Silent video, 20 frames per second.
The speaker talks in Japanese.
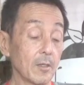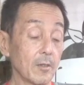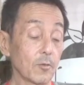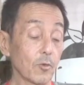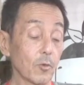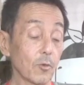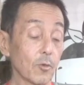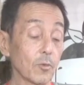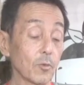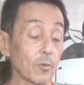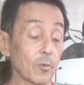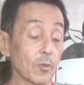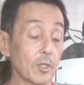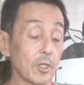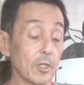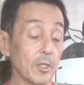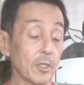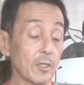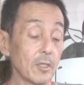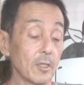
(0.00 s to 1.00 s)
その
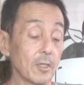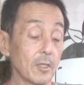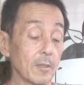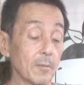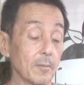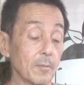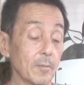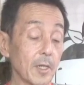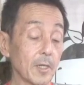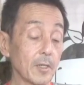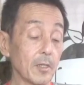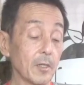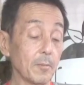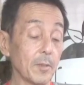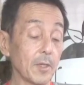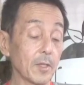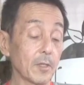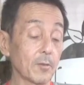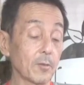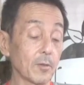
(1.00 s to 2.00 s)
後
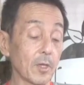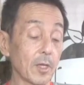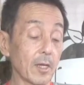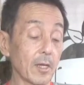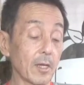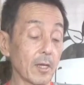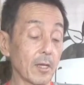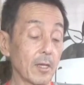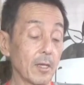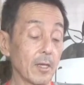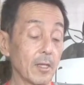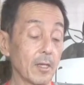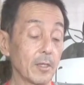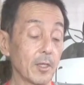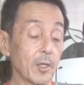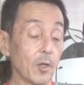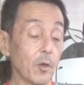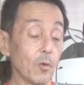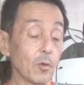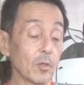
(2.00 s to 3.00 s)
パンデミックで
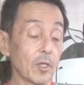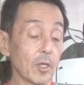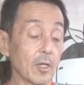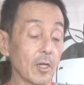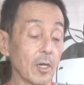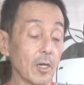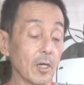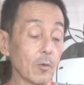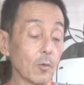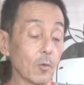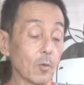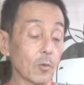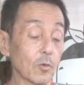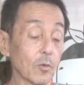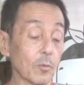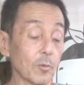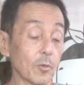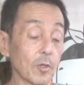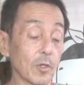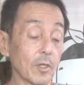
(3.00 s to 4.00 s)
日本に帰ること
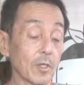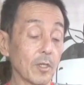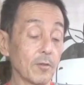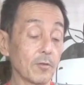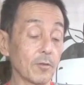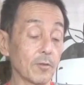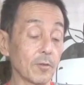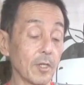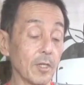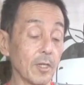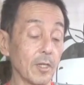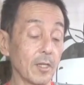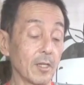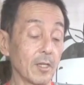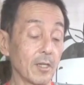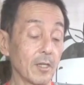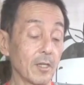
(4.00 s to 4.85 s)
もできずに、